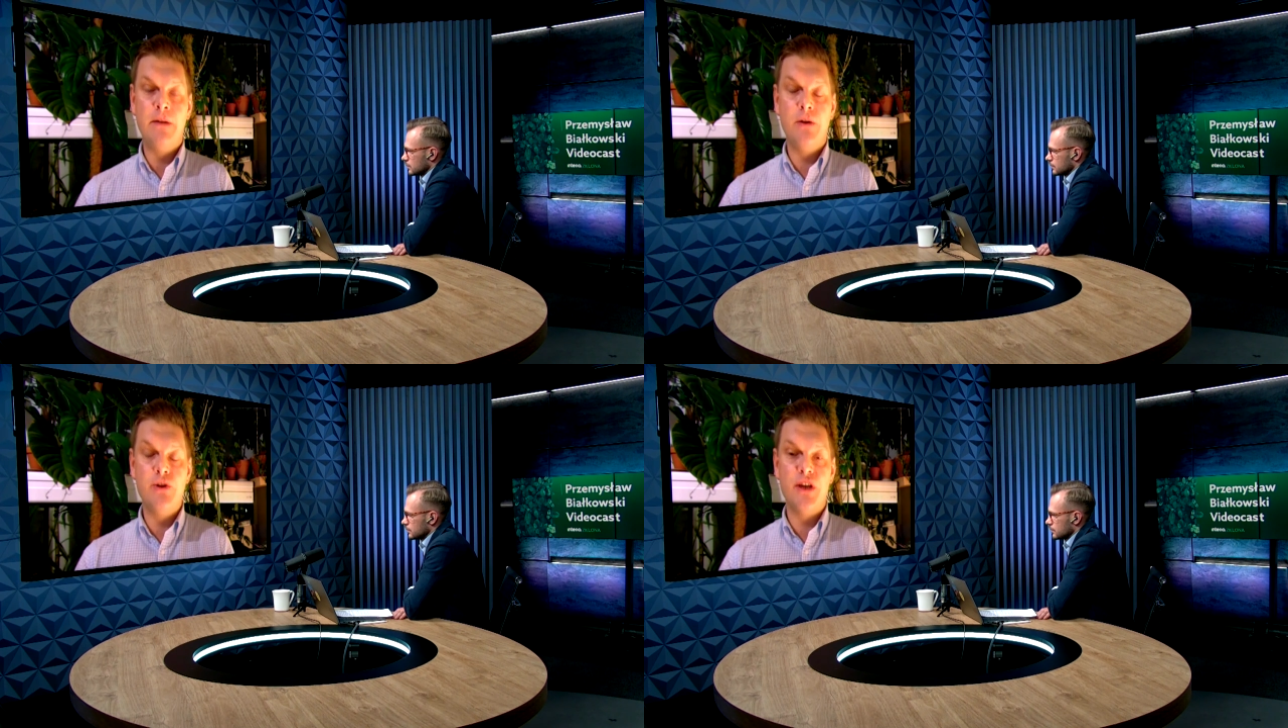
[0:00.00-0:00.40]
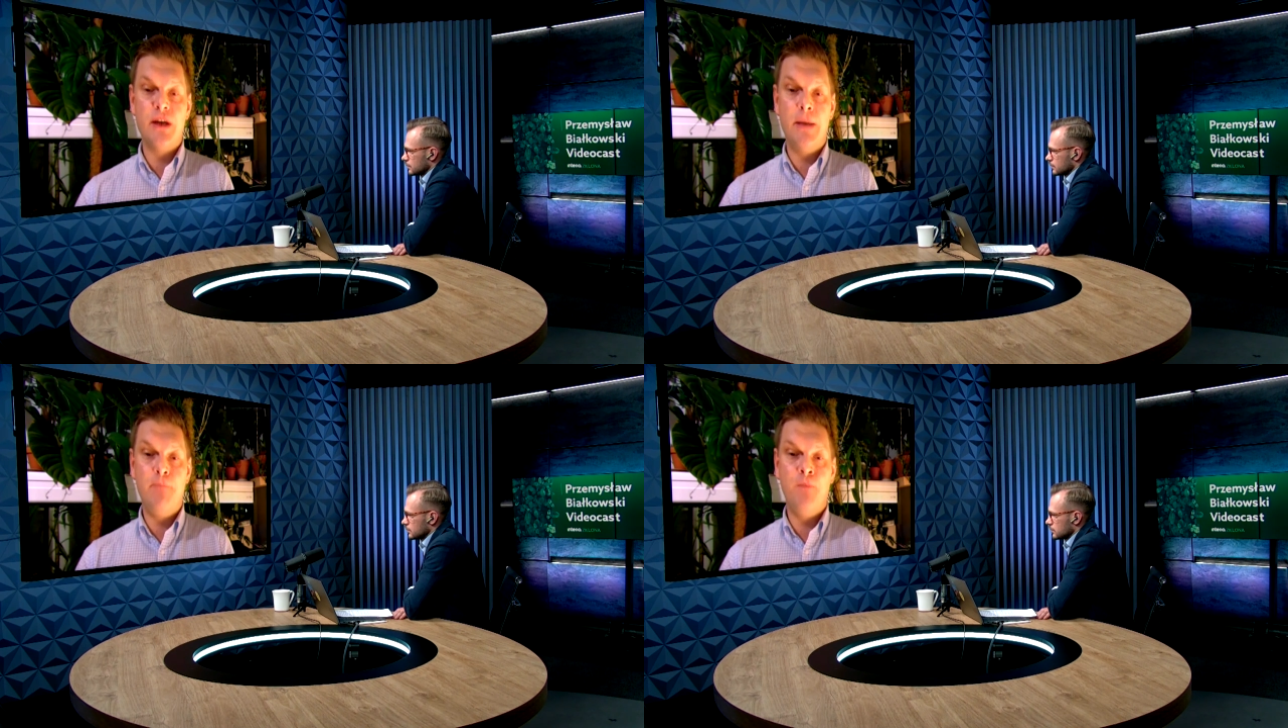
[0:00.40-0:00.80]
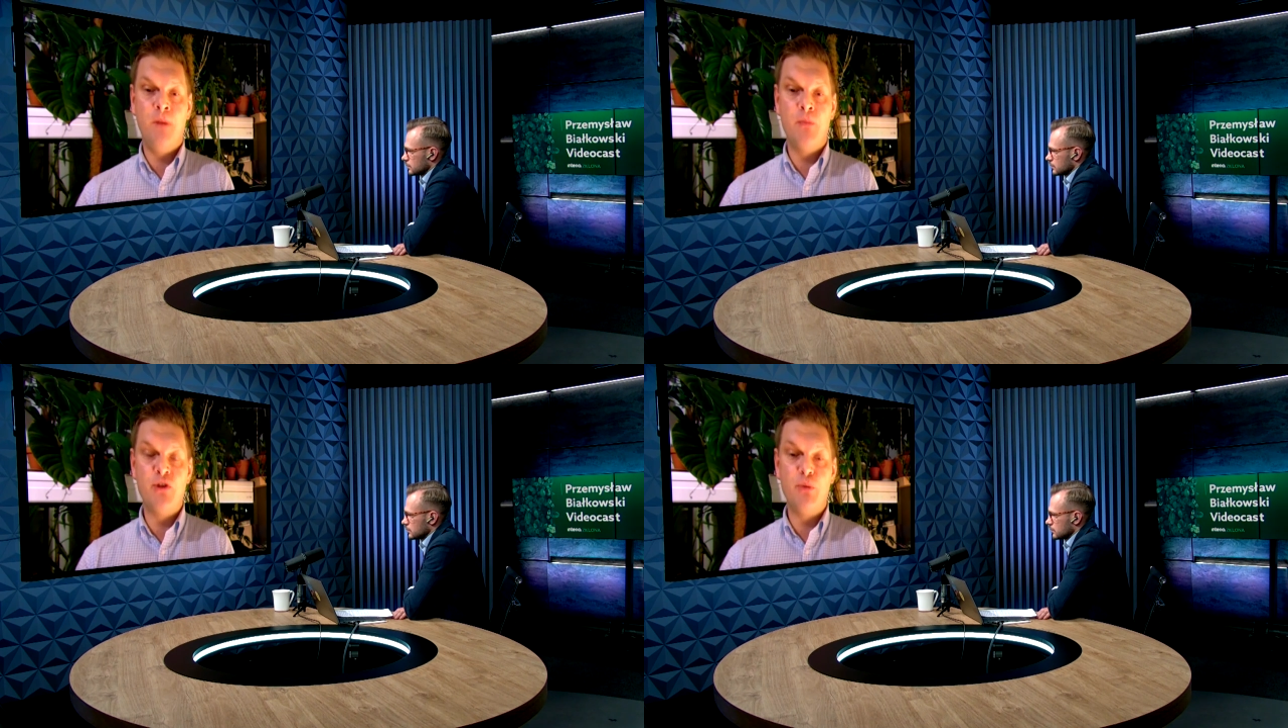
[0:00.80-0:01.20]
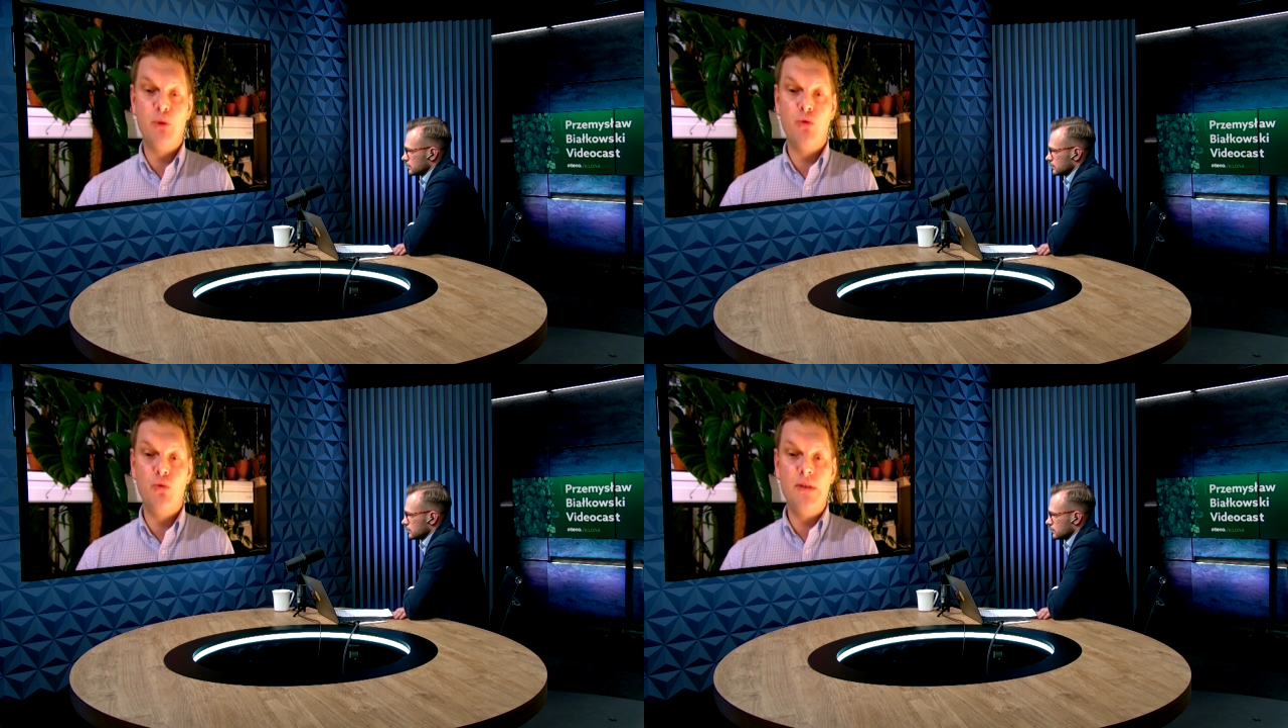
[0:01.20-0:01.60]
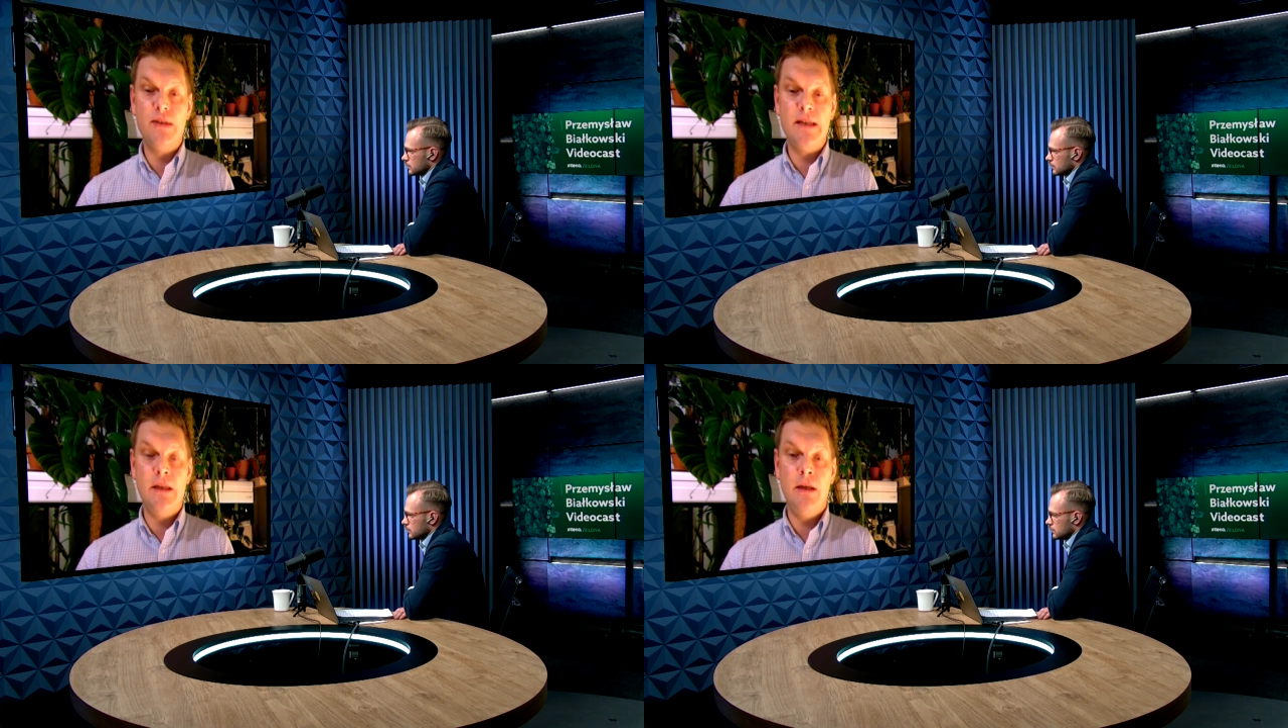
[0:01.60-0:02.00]
że mm, przy
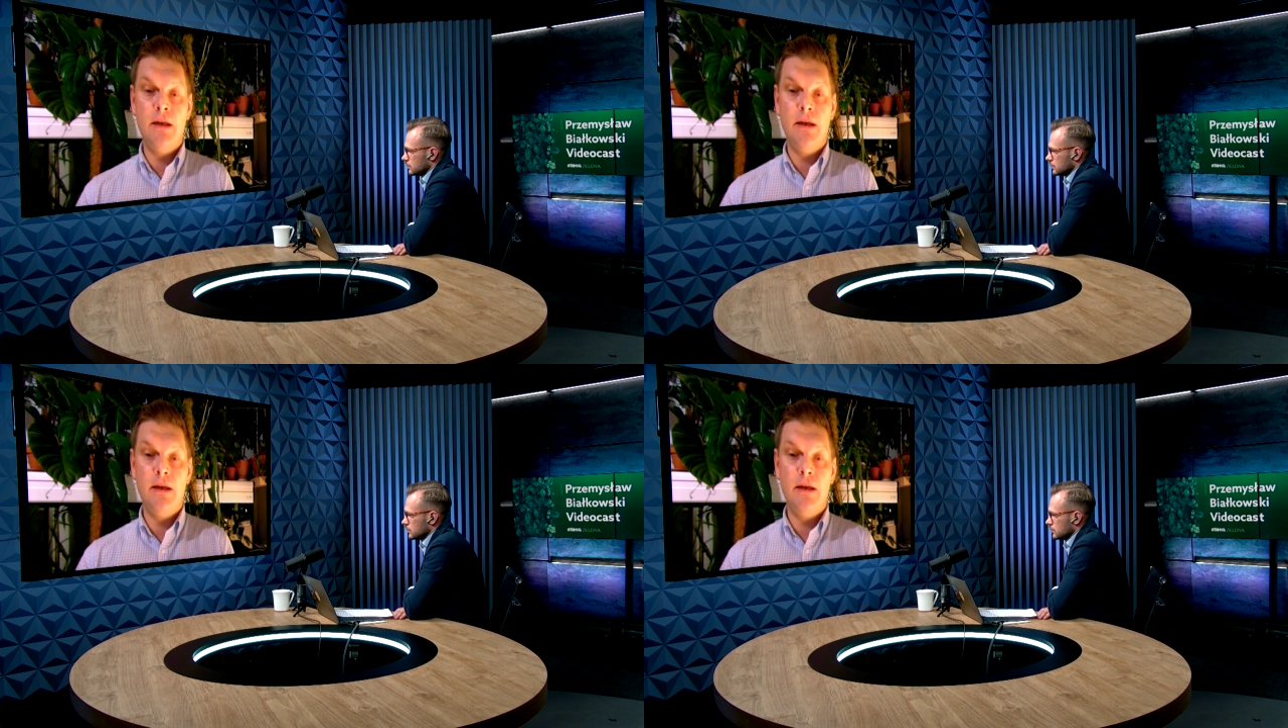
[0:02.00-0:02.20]
produkcji e,